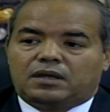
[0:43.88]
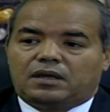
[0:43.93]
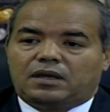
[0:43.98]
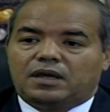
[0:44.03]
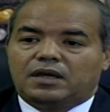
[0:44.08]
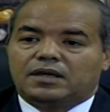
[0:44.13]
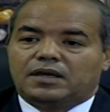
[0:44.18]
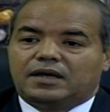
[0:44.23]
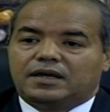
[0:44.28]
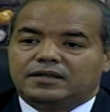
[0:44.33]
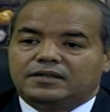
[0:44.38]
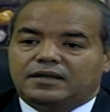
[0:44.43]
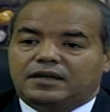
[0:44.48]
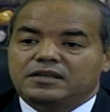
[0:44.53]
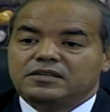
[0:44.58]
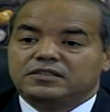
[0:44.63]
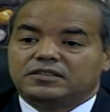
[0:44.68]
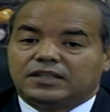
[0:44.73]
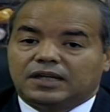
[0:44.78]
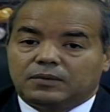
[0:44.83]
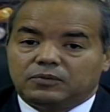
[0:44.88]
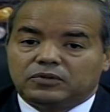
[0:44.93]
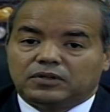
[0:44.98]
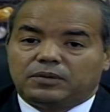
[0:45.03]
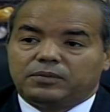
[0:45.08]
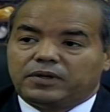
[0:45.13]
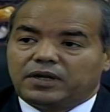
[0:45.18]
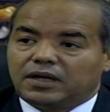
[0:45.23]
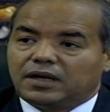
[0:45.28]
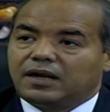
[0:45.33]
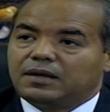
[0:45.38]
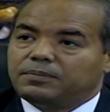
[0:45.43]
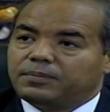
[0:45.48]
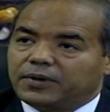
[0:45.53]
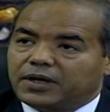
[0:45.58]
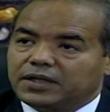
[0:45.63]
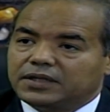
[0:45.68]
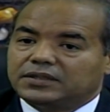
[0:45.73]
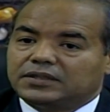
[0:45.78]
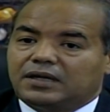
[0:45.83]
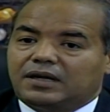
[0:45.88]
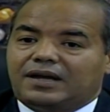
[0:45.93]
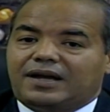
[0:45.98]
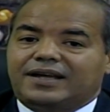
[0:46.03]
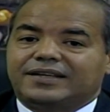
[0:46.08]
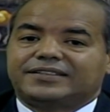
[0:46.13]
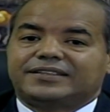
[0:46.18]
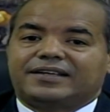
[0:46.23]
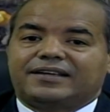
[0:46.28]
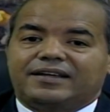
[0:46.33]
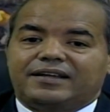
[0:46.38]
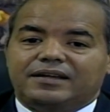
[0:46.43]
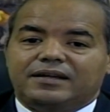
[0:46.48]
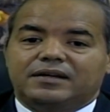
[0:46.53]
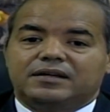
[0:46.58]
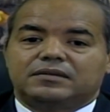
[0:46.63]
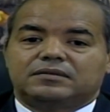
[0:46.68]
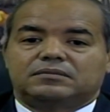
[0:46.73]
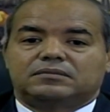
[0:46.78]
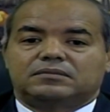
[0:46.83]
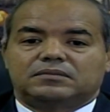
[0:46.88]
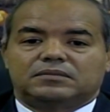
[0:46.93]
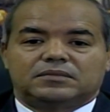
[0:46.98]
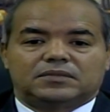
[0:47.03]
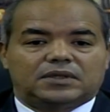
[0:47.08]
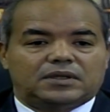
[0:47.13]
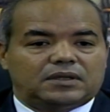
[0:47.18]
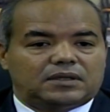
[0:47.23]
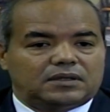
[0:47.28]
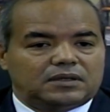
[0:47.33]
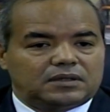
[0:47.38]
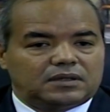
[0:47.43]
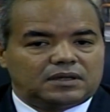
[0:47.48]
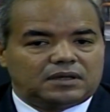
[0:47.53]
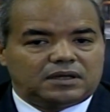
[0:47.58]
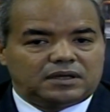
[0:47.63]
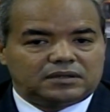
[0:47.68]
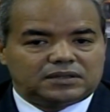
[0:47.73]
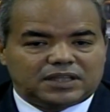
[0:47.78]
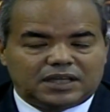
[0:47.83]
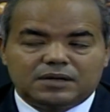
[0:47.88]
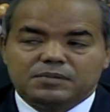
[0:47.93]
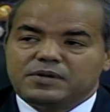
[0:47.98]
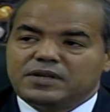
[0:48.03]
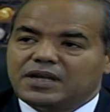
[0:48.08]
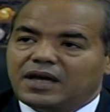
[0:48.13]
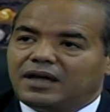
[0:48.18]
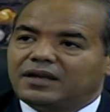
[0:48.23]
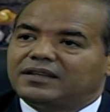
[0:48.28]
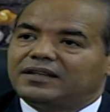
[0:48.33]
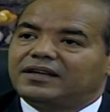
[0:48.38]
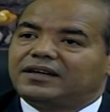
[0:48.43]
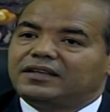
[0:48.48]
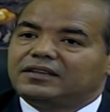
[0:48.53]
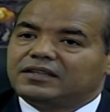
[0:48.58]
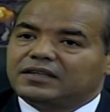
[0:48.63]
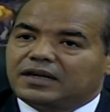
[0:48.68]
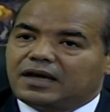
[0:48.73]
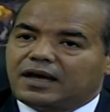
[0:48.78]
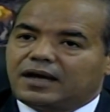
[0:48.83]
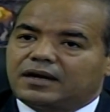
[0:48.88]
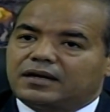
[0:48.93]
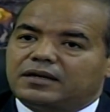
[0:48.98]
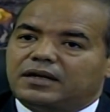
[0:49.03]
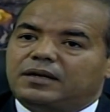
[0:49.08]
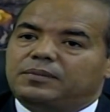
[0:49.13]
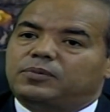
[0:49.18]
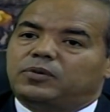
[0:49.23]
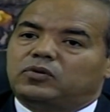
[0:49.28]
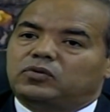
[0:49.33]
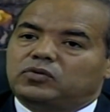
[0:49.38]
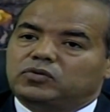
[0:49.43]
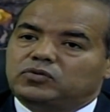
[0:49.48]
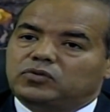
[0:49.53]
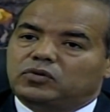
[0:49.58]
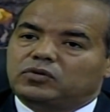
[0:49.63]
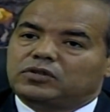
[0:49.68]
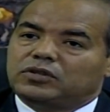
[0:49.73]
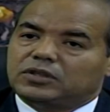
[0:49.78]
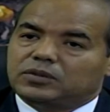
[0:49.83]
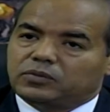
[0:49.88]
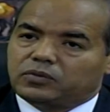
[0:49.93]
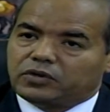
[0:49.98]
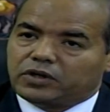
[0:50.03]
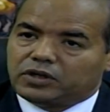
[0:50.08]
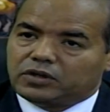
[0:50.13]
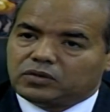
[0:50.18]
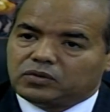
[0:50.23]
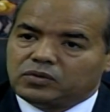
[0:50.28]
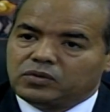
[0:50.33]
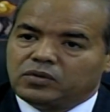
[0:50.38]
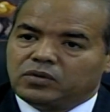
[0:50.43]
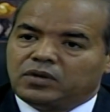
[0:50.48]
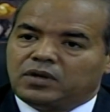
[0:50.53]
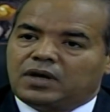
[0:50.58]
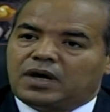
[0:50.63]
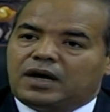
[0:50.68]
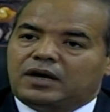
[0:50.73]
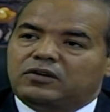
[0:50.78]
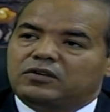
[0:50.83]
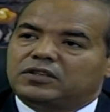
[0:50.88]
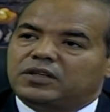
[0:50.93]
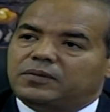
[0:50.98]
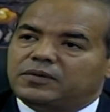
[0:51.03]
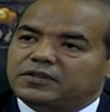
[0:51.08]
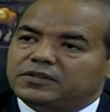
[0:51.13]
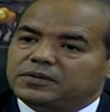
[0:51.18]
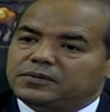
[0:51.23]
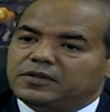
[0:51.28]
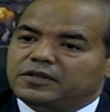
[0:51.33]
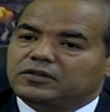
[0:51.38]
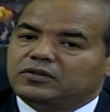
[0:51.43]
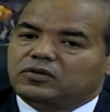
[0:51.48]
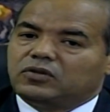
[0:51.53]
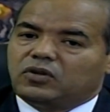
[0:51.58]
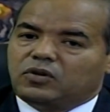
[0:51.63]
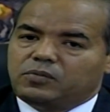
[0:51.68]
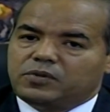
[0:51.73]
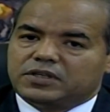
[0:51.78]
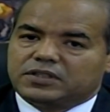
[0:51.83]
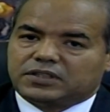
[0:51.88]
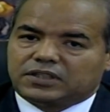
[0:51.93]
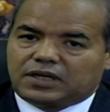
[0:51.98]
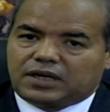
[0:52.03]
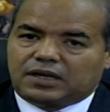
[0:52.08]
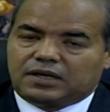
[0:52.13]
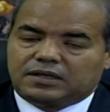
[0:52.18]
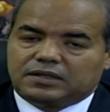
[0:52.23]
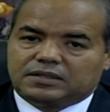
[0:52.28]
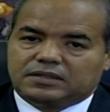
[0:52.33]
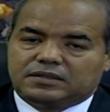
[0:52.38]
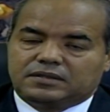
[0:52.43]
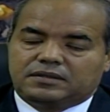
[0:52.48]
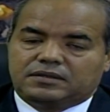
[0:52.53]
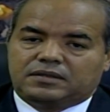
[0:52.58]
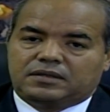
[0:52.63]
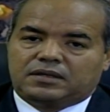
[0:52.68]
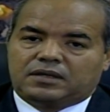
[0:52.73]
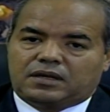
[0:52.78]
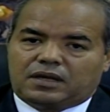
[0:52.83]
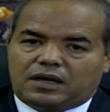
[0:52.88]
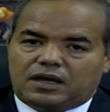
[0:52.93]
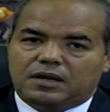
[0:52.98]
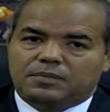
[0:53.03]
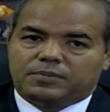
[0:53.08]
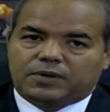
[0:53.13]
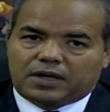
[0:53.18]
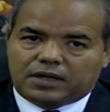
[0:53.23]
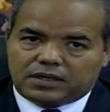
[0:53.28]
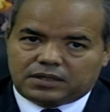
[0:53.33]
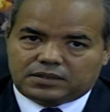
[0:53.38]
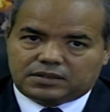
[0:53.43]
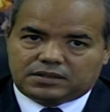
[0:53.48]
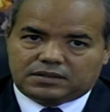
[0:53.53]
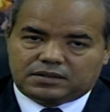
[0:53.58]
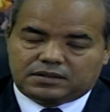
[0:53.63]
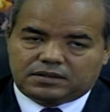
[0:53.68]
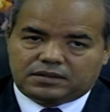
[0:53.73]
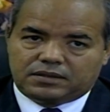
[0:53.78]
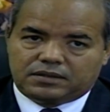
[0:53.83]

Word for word: E, e instamos también a la empresa a seguir y terminar de retirar el producto distribuido a los establecimientos comerciales en el país.